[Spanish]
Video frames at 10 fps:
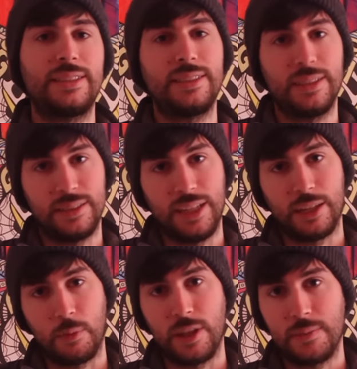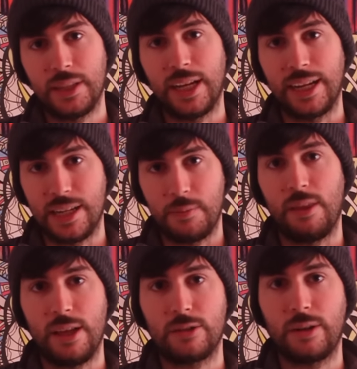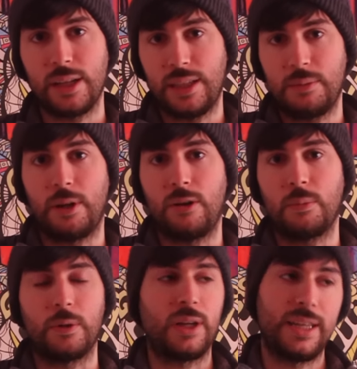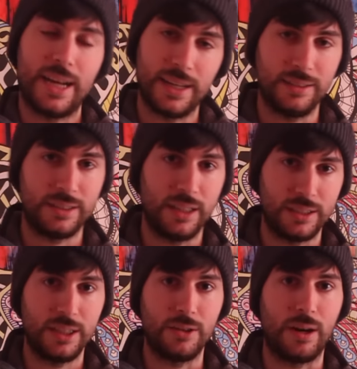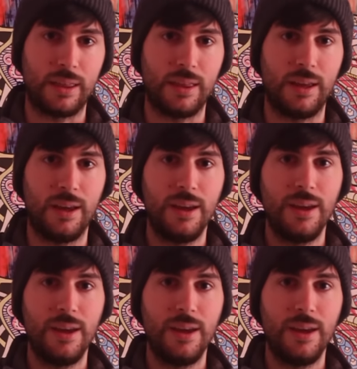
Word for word: Si, las podéis mandar en las medidas correctas, mejor, porque ya que este chico hace